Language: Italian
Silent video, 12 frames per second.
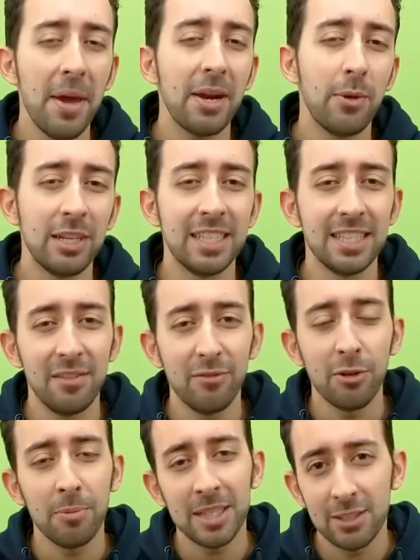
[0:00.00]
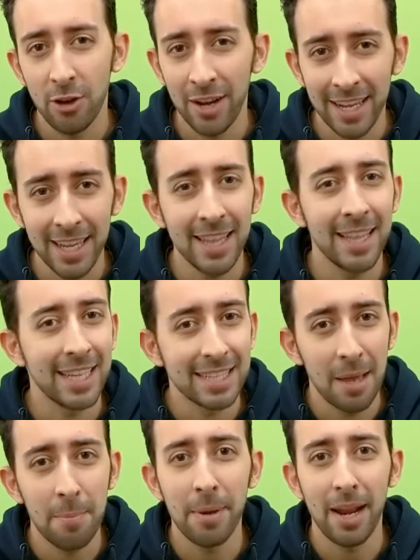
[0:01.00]
per qualsiasi informazione chiedete
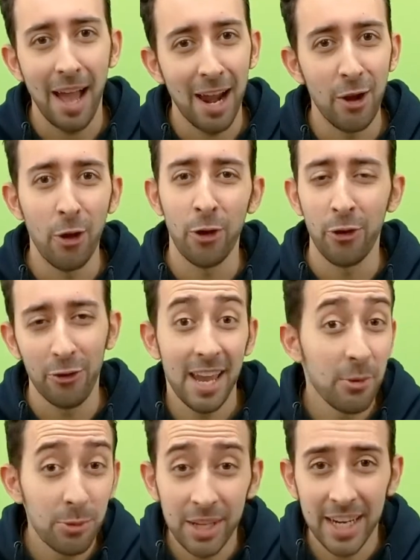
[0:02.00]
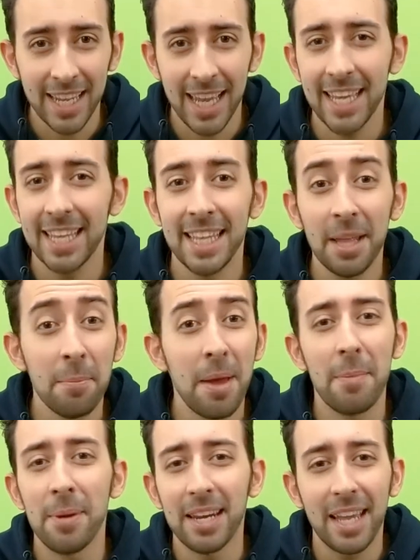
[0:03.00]
sempre a loro. È inutile che chiedete a
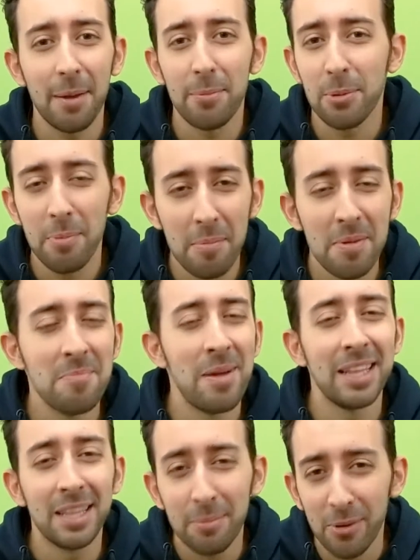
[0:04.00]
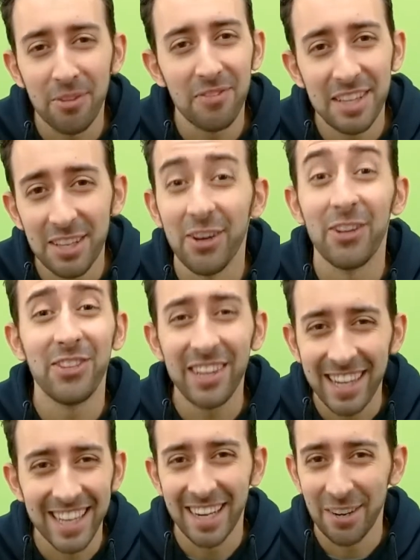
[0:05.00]
me perché probabilmente poi vi dirò di
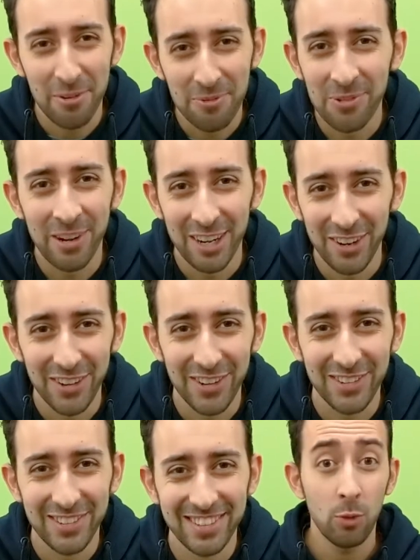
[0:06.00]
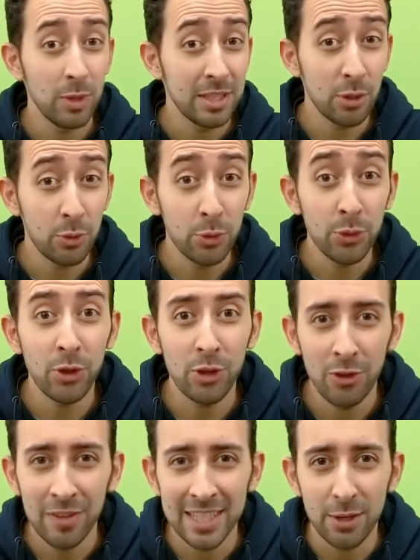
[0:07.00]
chiedere comunque a loro. Con questo è tutto,
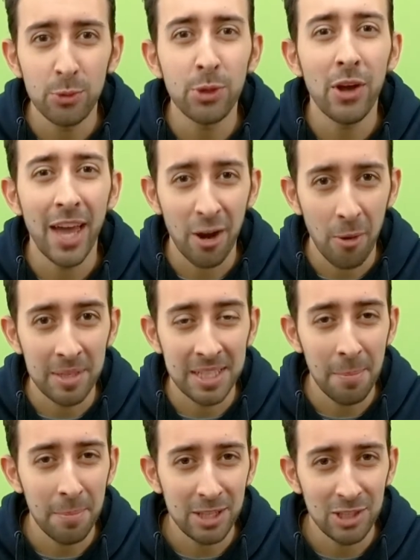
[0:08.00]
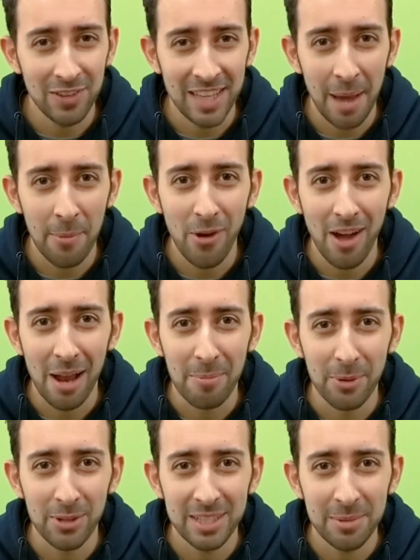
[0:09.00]
io vi saluto e come sempre ci vediamo al
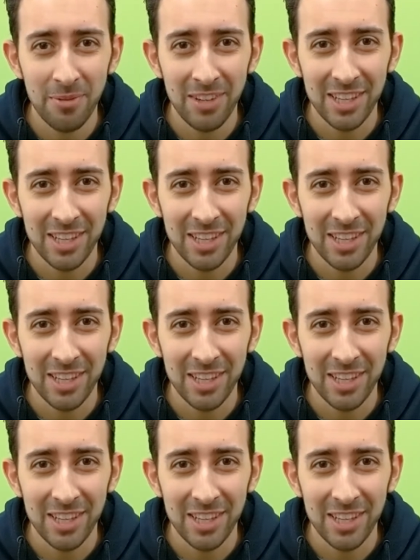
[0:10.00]
prossimo